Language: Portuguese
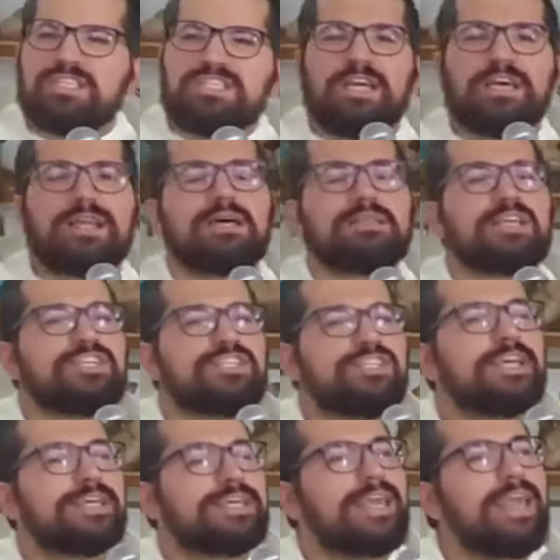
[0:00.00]
cheirando a
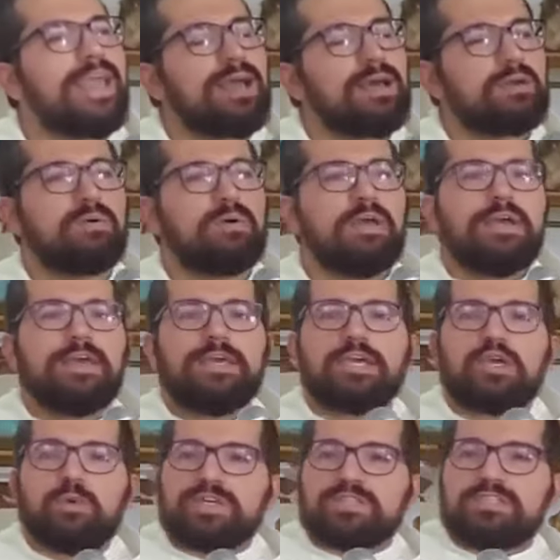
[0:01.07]
chiqueiro e
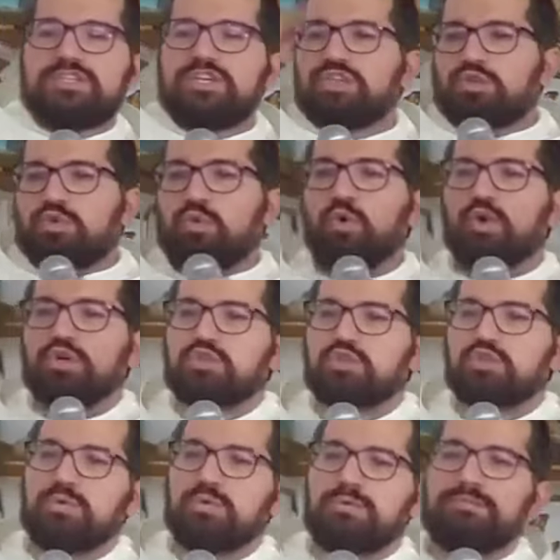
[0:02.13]
com esse discurso